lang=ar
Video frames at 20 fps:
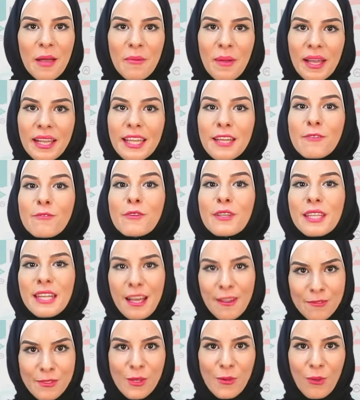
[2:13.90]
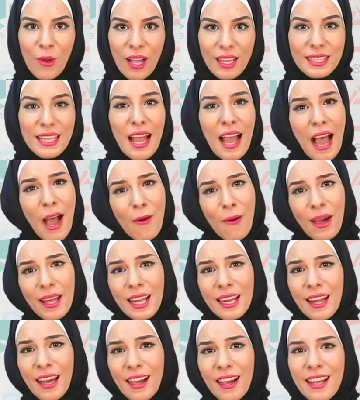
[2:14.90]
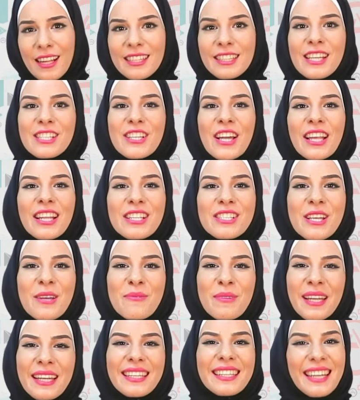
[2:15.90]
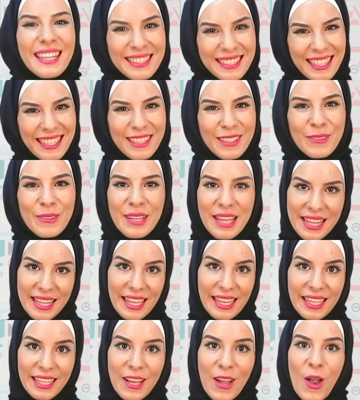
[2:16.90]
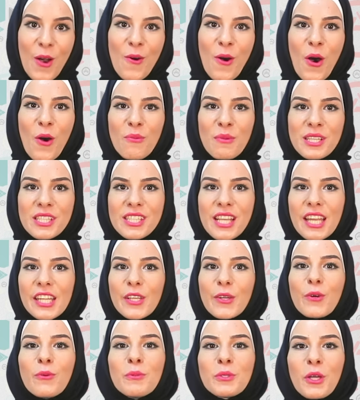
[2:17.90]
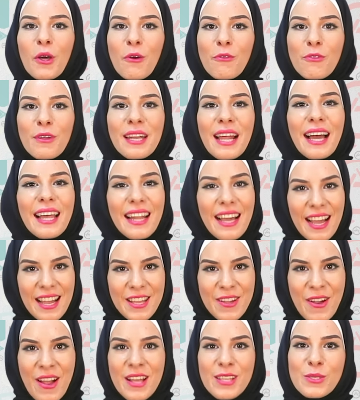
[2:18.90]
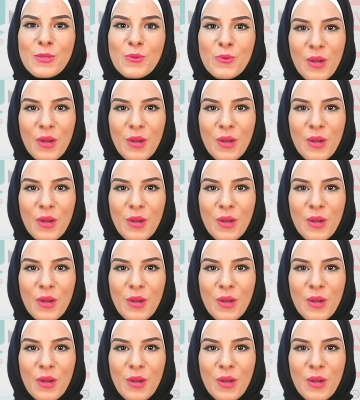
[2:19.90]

اماكن في نفس الوقت او على الاقل تجعل الجميع يعتقدون ذلك وهو مجاني ومتوفر على اي او اس